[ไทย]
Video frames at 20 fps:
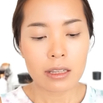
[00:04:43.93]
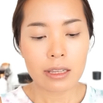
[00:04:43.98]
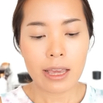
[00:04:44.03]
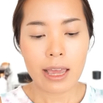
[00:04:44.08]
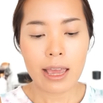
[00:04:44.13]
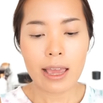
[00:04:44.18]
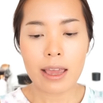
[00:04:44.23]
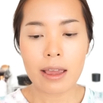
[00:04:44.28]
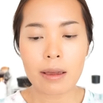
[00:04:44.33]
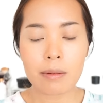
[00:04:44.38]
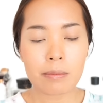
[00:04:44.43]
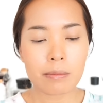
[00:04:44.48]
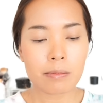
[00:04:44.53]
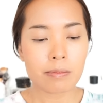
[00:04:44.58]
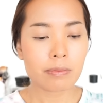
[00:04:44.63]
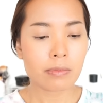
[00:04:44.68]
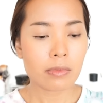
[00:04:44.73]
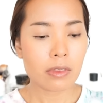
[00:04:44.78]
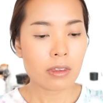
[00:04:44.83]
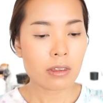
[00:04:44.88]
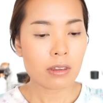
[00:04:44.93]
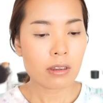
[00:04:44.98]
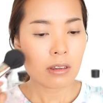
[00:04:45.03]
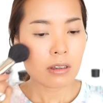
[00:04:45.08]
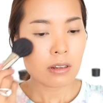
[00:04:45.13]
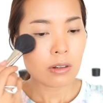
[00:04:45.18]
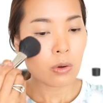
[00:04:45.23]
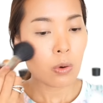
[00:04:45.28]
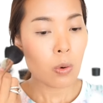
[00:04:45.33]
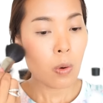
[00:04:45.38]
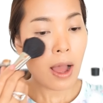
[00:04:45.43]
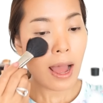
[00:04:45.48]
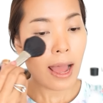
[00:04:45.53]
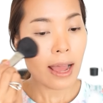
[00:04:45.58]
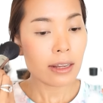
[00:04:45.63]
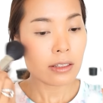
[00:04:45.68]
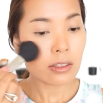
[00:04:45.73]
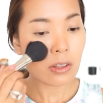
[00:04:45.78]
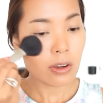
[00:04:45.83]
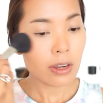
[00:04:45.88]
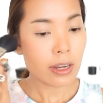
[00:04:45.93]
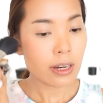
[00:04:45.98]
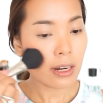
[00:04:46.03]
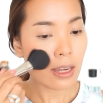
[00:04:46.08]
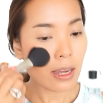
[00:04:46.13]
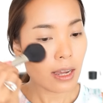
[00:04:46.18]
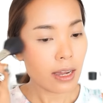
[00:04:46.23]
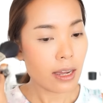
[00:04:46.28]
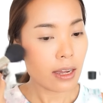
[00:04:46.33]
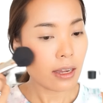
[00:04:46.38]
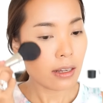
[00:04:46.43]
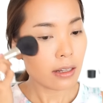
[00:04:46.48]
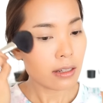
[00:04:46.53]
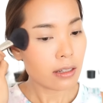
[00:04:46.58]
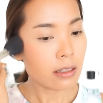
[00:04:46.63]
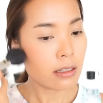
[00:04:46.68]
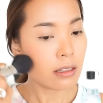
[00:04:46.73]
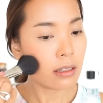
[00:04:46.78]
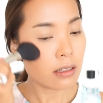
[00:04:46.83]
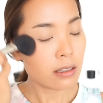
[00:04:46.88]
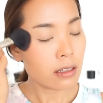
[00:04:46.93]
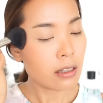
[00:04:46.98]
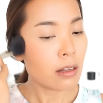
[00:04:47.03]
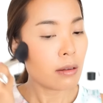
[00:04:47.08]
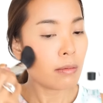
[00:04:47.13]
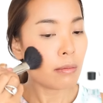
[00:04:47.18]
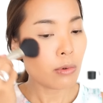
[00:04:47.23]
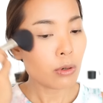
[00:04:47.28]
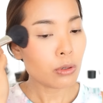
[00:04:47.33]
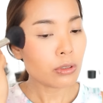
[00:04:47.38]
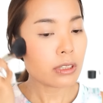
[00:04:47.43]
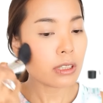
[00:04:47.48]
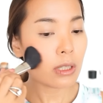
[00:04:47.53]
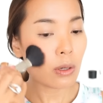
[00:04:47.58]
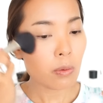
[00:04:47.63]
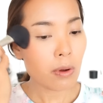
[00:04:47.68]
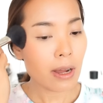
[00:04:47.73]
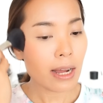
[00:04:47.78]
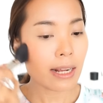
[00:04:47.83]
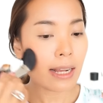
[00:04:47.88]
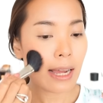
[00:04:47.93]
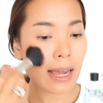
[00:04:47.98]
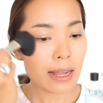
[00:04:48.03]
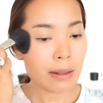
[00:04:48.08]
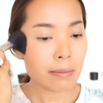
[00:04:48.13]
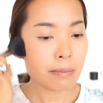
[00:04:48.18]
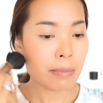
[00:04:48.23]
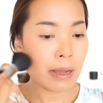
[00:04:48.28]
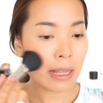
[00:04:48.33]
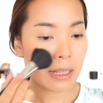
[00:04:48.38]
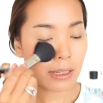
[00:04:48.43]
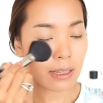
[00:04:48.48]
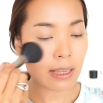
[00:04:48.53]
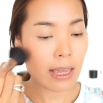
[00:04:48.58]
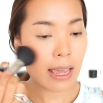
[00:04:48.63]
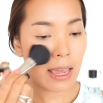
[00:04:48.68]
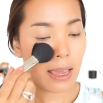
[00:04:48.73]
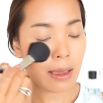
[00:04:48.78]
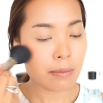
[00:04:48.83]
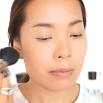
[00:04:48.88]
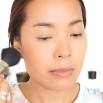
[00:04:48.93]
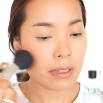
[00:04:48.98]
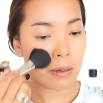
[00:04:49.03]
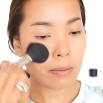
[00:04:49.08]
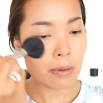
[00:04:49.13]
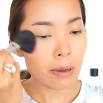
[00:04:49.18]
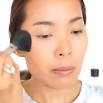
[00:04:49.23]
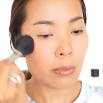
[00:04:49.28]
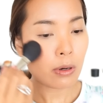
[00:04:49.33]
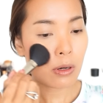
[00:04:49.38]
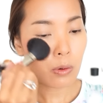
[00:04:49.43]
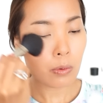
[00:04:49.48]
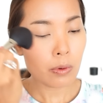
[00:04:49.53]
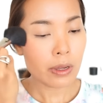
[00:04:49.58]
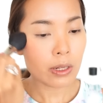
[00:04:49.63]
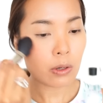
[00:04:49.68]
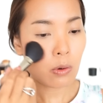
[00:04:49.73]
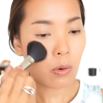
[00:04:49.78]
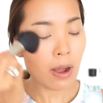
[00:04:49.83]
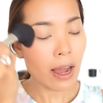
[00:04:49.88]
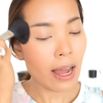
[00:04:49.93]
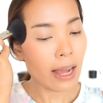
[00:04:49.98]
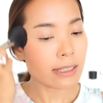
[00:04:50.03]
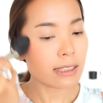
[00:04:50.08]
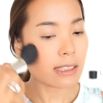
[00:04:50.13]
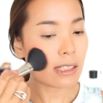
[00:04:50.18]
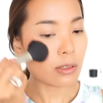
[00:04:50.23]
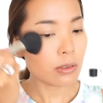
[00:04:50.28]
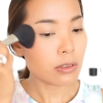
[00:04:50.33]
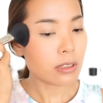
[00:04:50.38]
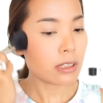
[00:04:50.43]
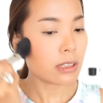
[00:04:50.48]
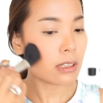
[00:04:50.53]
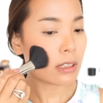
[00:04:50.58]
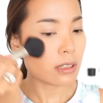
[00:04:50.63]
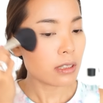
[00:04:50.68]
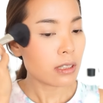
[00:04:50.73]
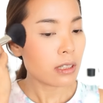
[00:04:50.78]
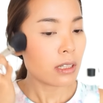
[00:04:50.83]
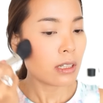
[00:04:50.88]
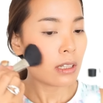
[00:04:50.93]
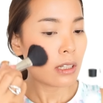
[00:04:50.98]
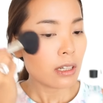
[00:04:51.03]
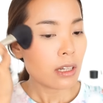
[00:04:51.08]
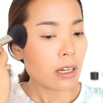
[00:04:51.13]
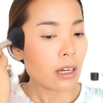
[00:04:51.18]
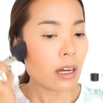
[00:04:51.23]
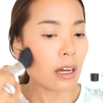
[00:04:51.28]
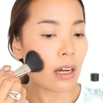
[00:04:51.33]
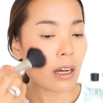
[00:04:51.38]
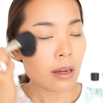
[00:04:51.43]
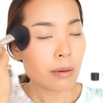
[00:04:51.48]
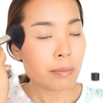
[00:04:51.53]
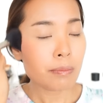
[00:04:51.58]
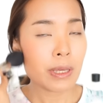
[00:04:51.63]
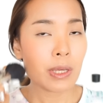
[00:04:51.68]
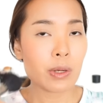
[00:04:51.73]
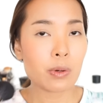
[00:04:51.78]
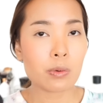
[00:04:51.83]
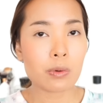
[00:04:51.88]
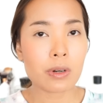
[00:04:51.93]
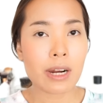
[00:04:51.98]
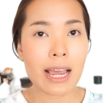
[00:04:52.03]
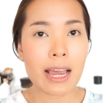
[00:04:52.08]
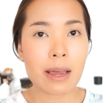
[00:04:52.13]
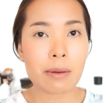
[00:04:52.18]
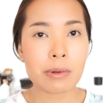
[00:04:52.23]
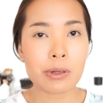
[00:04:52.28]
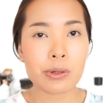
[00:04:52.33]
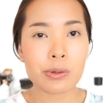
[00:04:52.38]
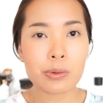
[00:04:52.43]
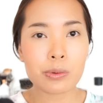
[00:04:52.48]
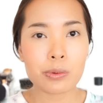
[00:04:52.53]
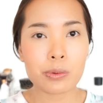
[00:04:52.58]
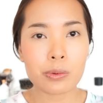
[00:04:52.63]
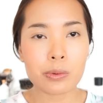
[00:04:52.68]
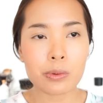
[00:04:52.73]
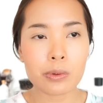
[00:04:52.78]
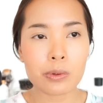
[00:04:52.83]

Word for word: แก้มกว้างหน่อยนะคะ รู้สึกว่าการปัดแก้มที่แบบบริเวณกว้างจะรู้สึกผิวหน้ามันดู